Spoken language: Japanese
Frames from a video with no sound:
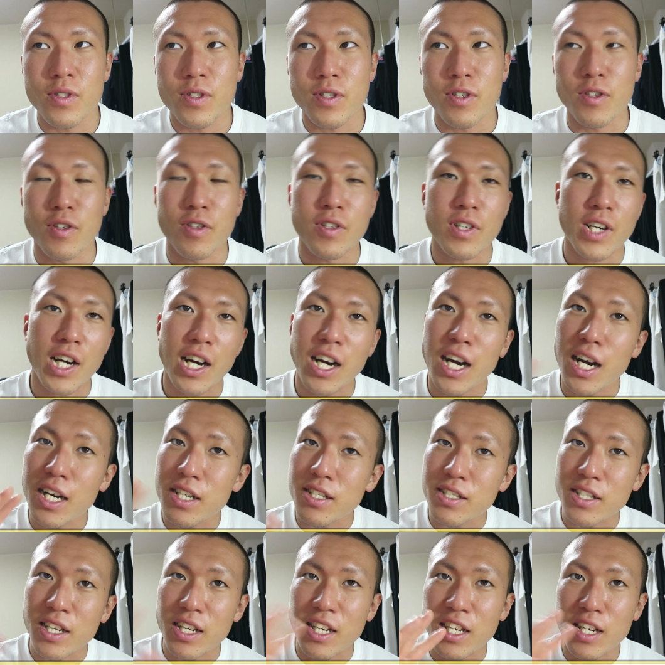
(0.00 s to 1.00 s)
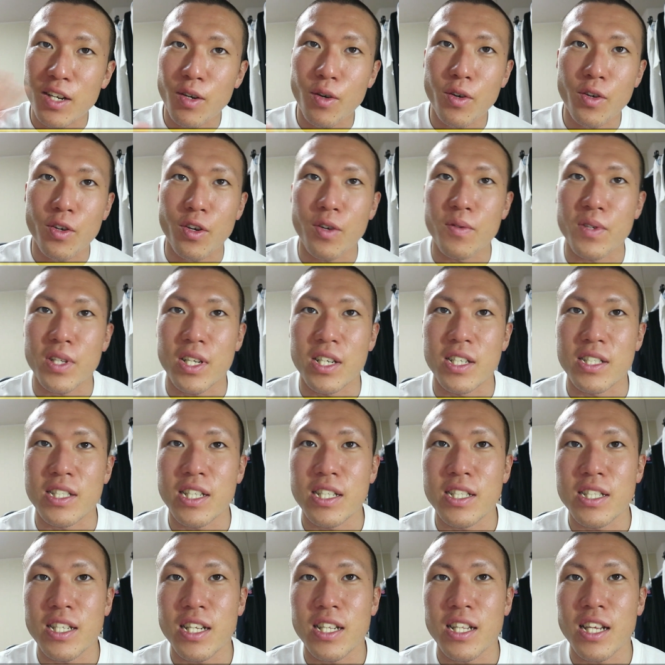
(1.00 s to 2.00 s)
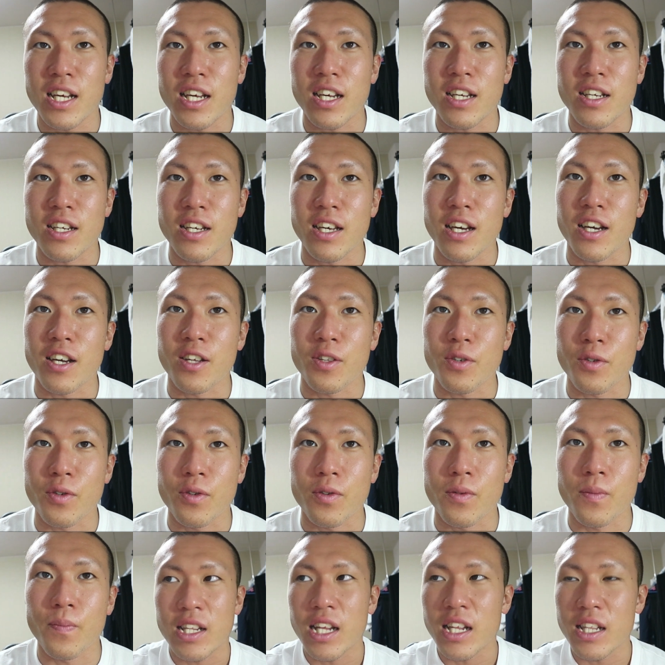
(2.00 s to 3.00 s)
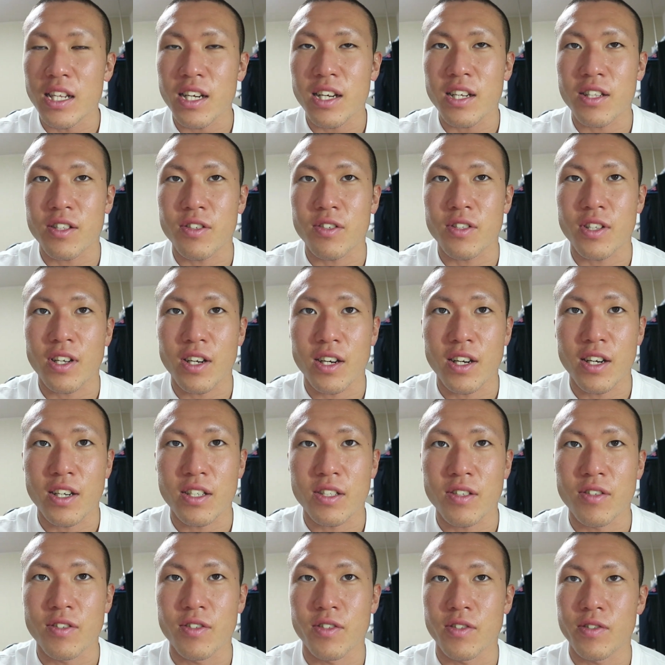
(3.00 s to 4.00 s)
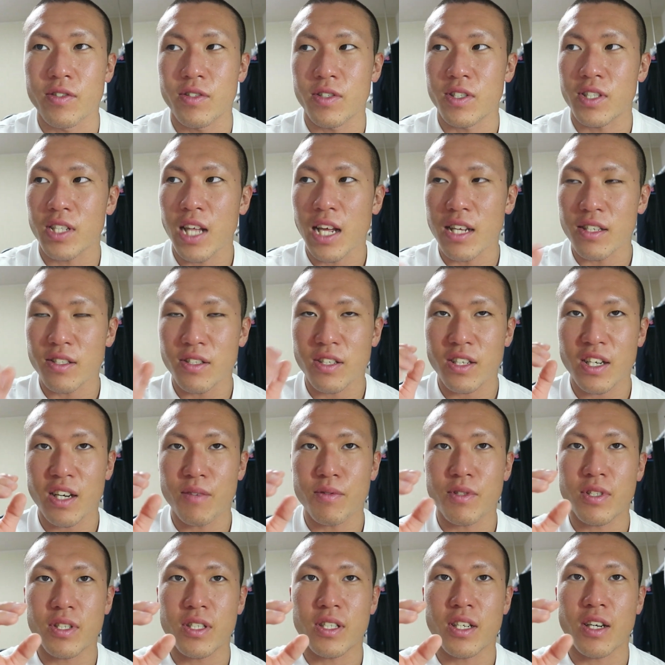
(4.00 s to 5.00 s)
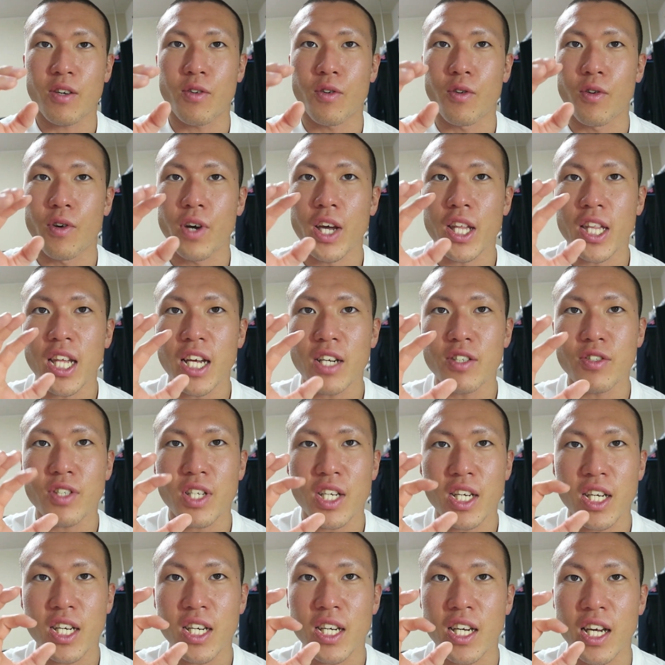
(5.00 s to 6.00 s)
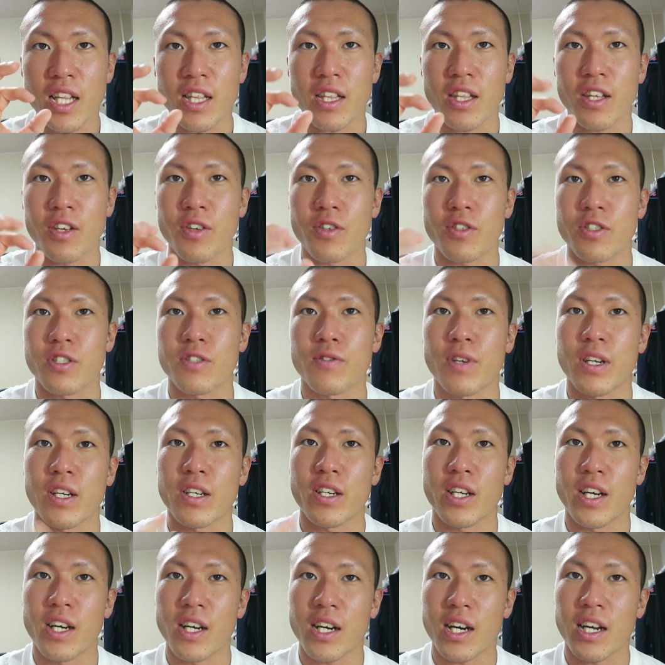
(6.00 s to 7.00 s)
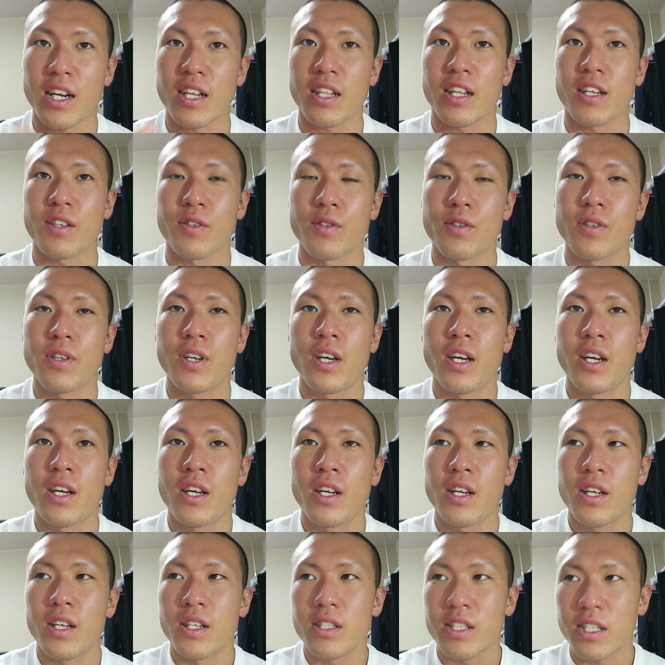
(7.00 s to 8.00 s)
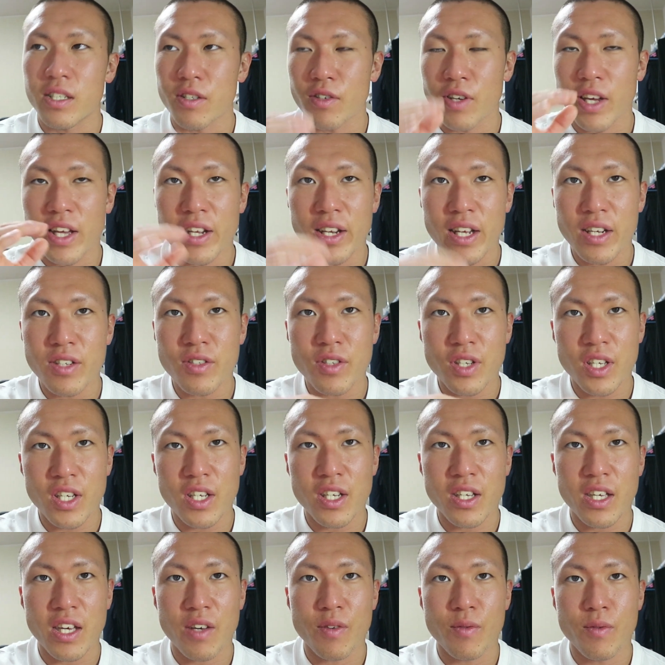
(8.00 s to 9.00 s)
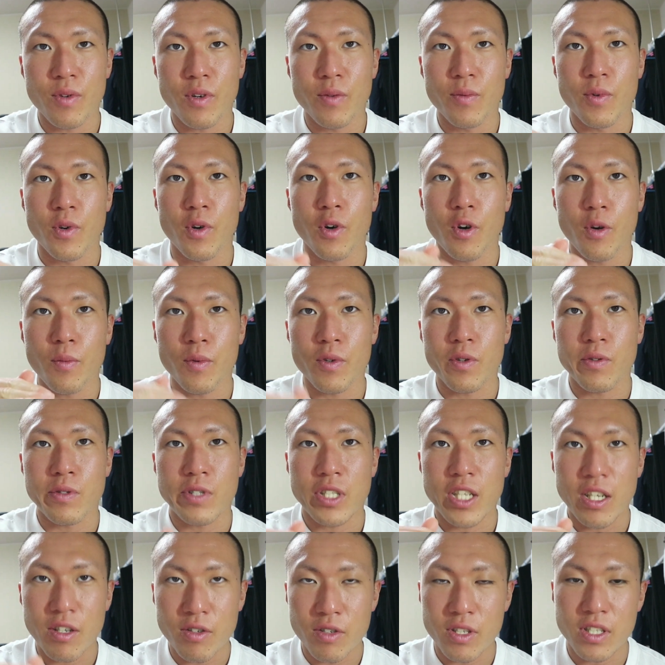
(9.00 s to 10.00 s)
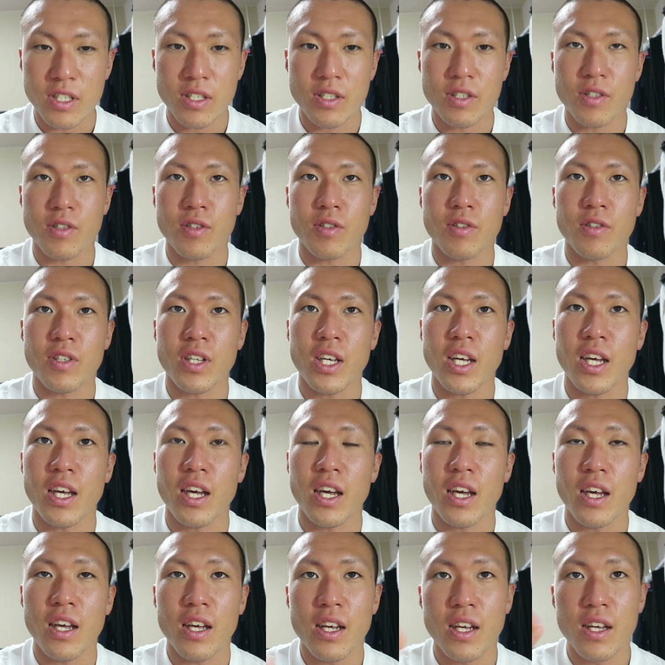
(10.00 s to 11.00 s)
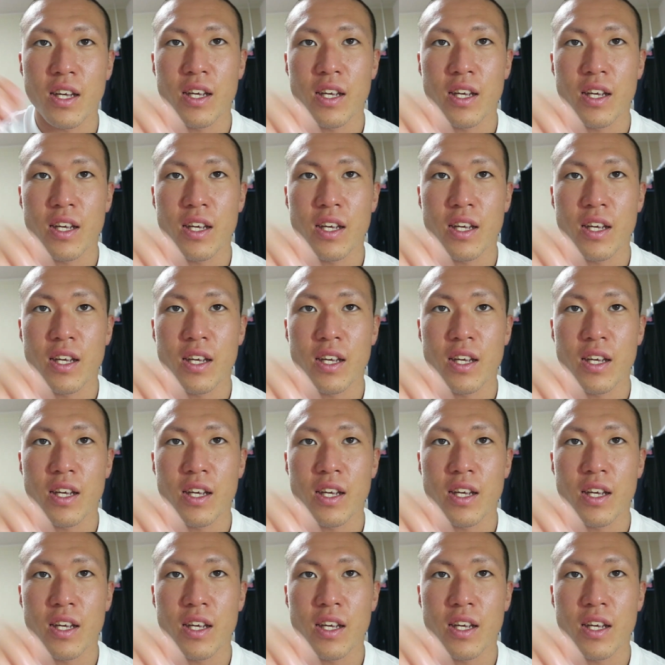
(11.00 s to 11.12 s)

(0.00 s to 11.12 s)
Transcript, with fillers: う、その科学的根拠みたいなの全然ないんやけど、なんでかって言ったら、その炭水化物ってこうエネルギー源ってよく言われるやん、体の。で、そのエネルギー源をもうほぼゼロにすることで、